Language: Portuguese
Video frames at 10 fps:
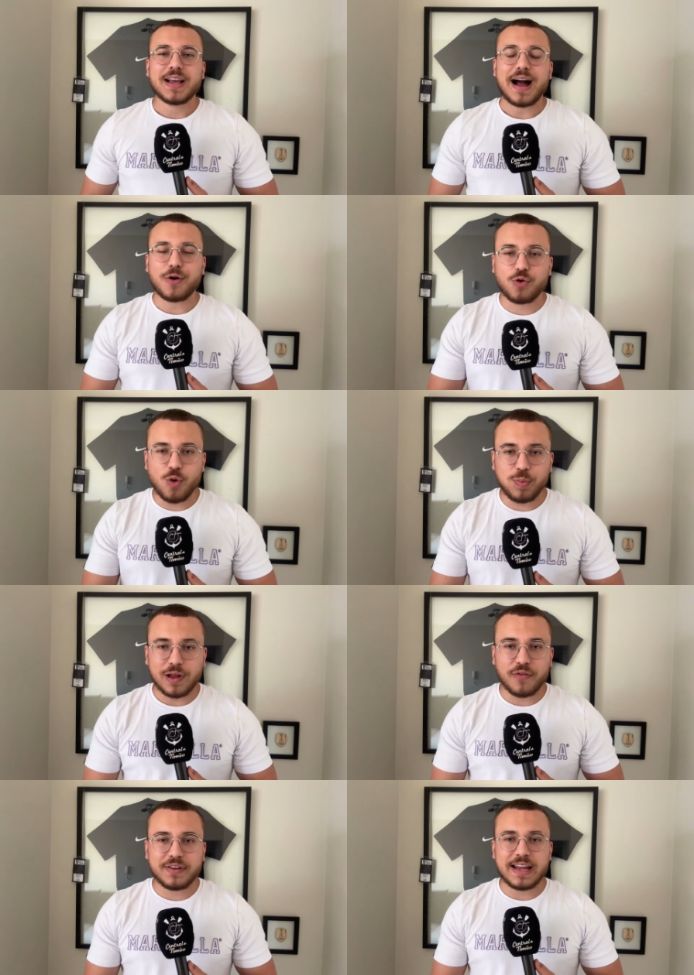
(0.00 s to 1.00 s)
A cúpula
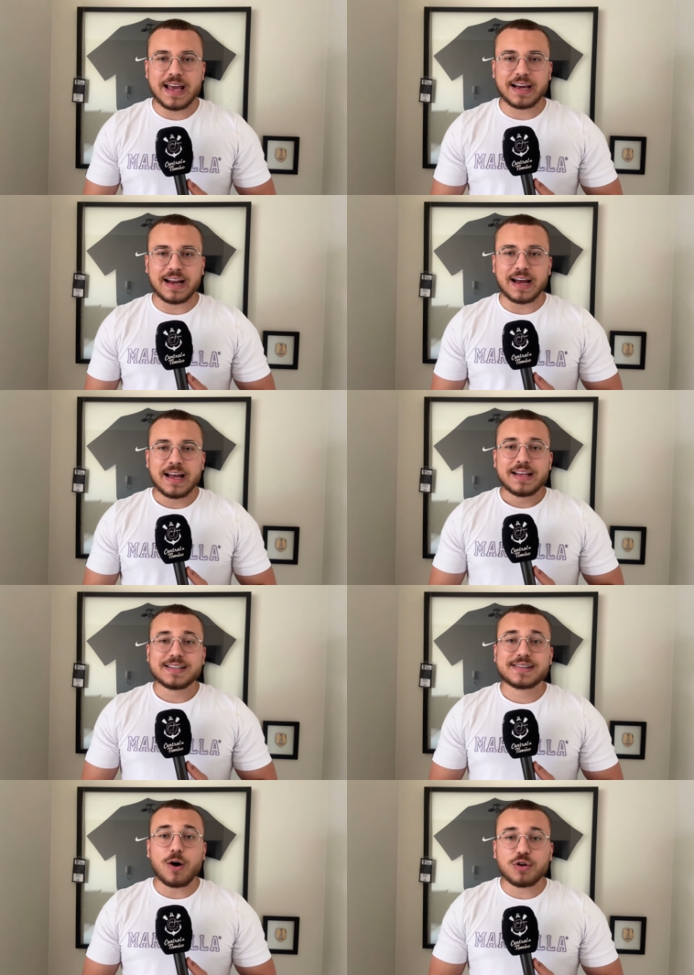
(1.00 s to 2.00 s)
alvinegra
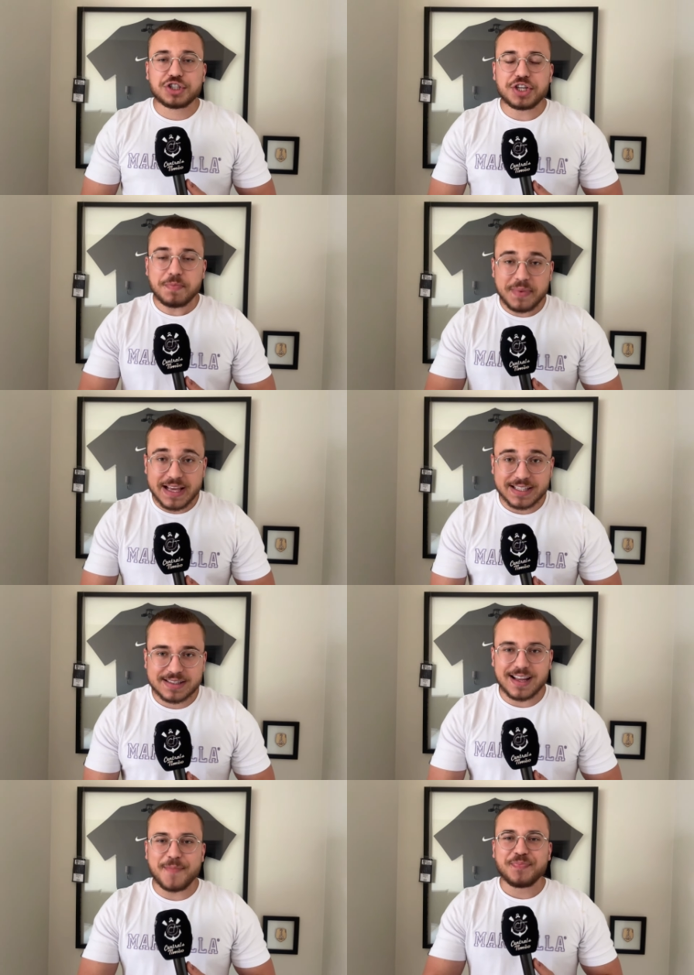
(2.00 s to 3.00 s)
está
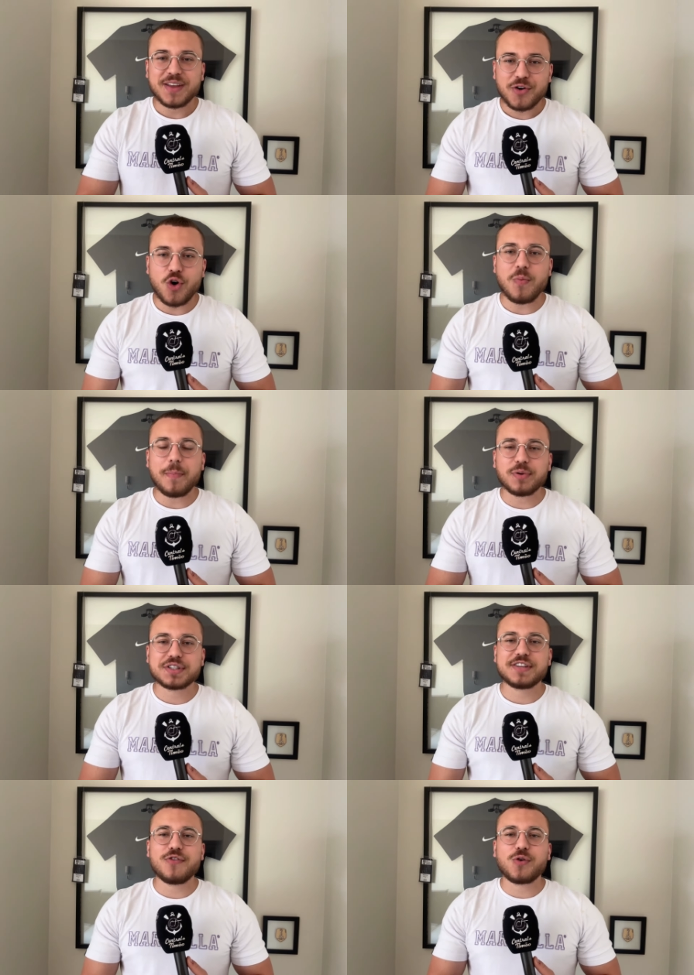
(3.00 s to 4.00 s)
otimista com uma
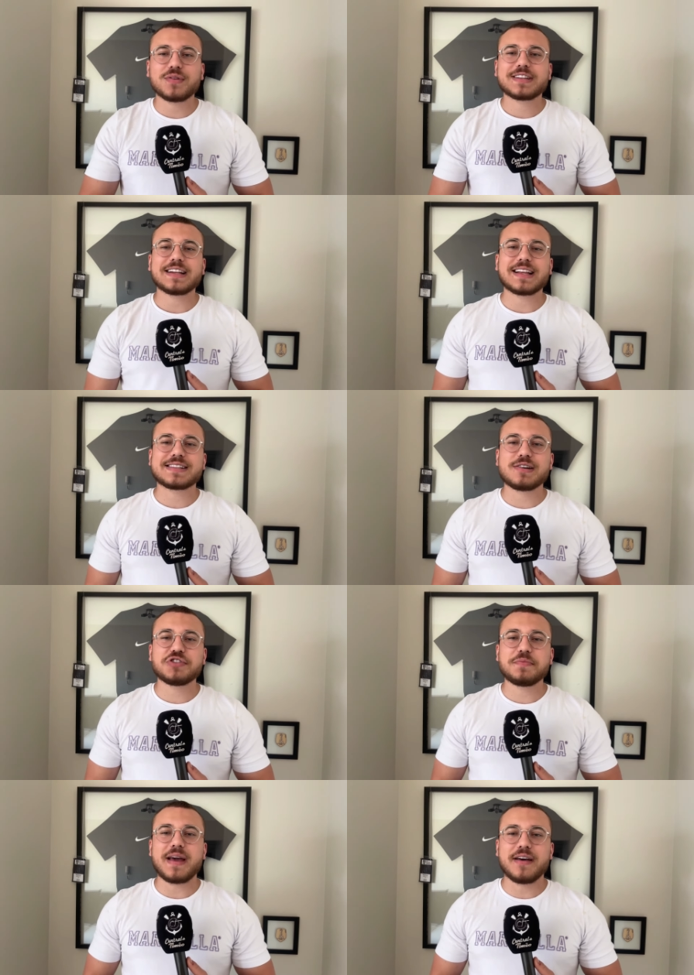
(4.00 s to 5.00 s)
possível contratação
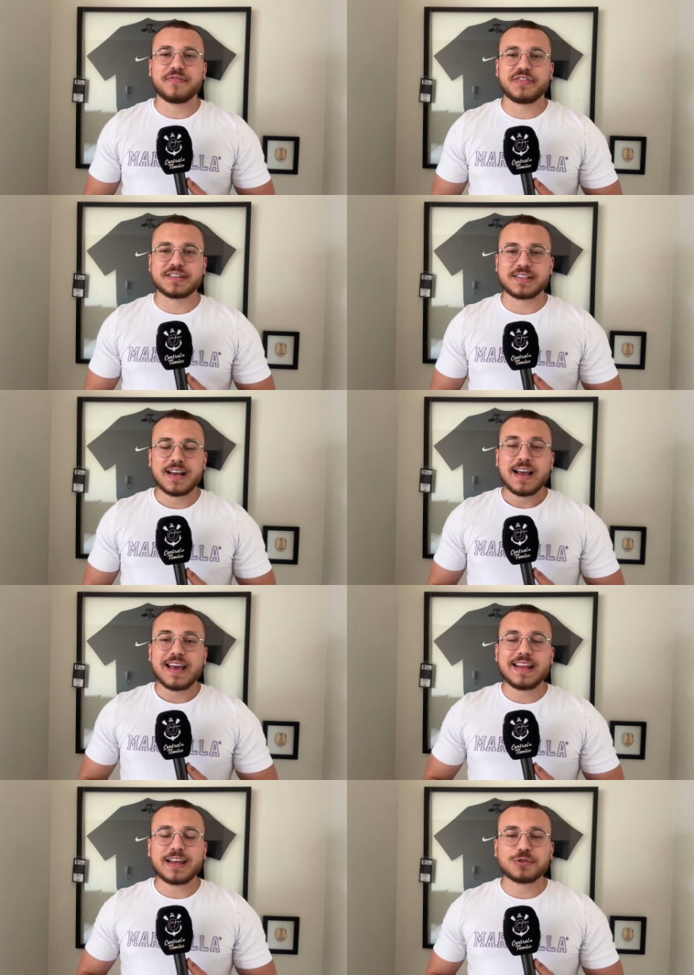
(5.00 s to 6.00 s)
de Memphis.
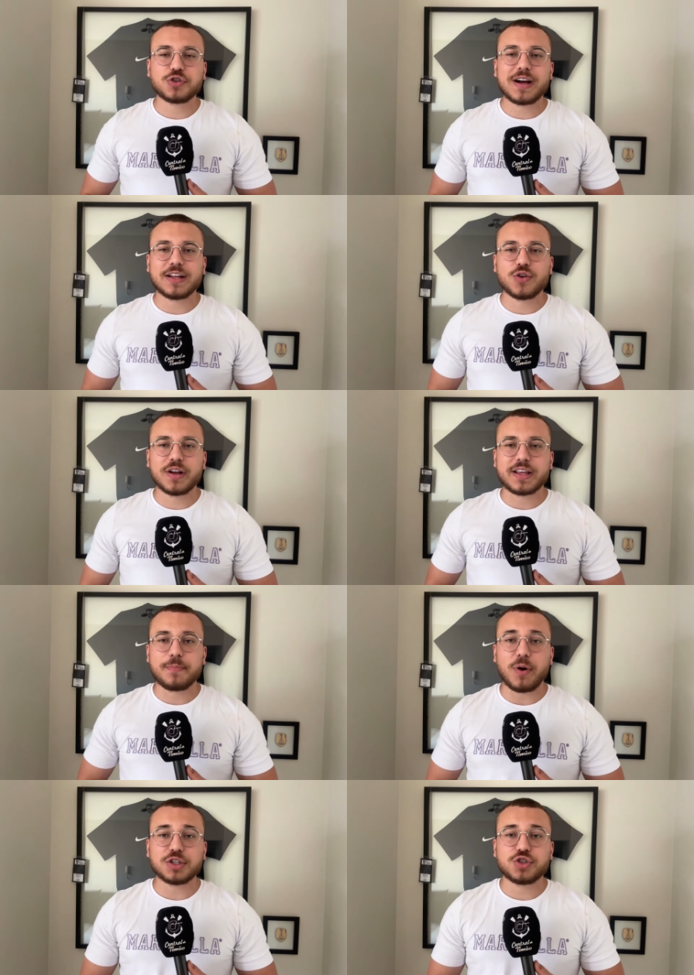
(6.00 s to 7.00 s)
Ele que é um jogador que
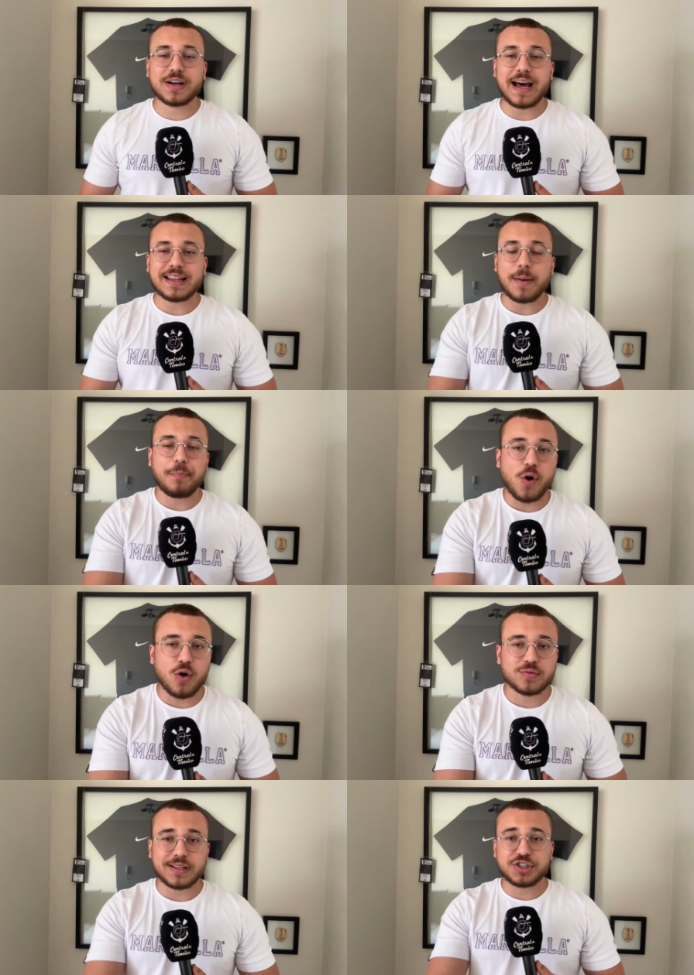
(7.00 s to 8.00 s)
pode jogar na
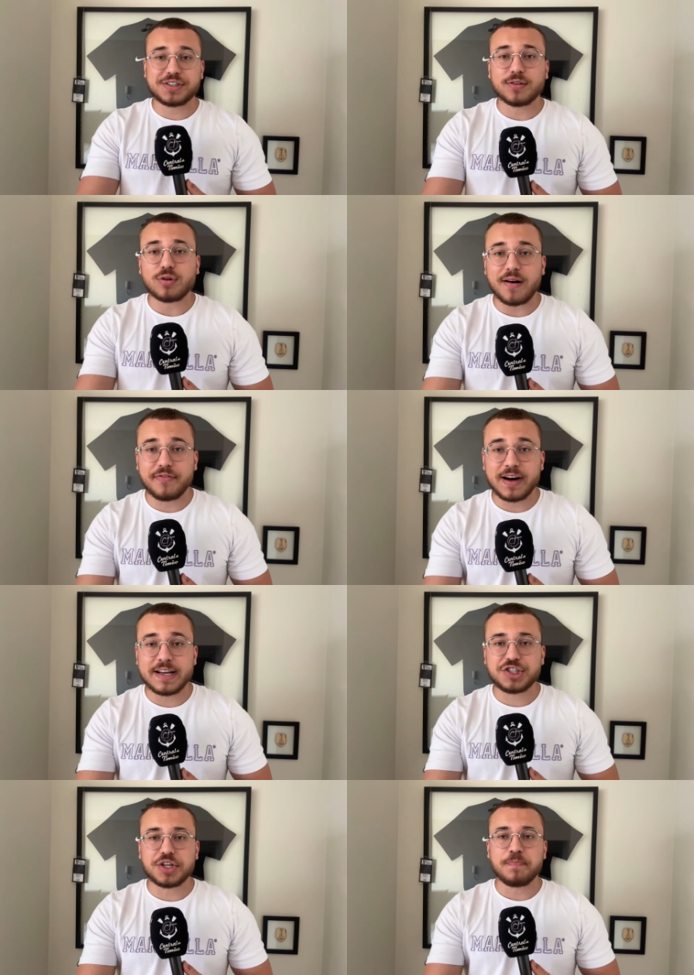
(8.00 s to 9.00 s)
ponta, de
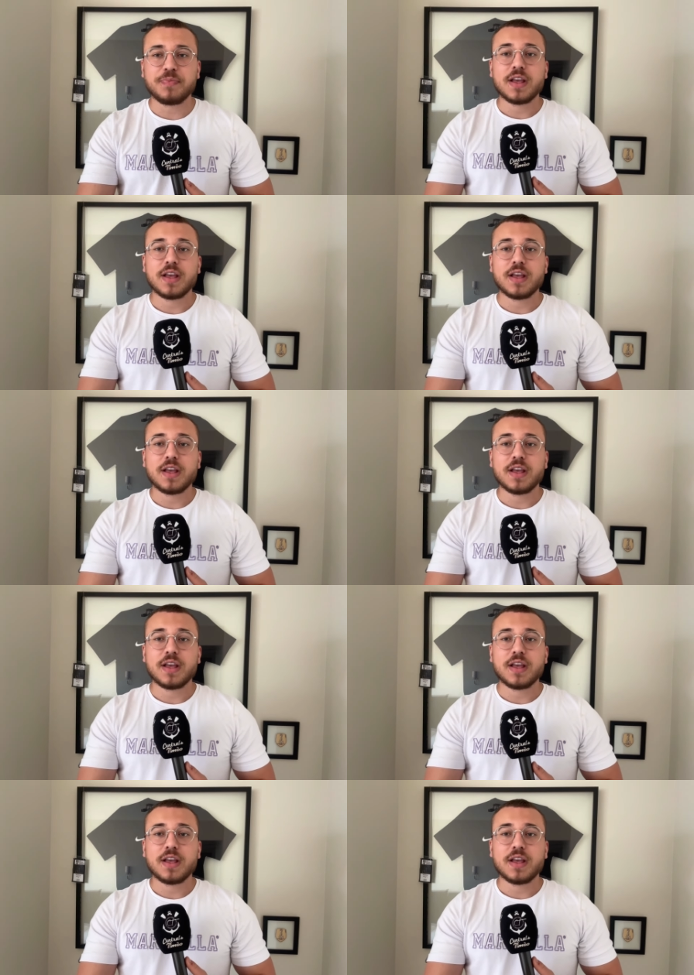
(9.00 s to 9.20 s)
centroavante.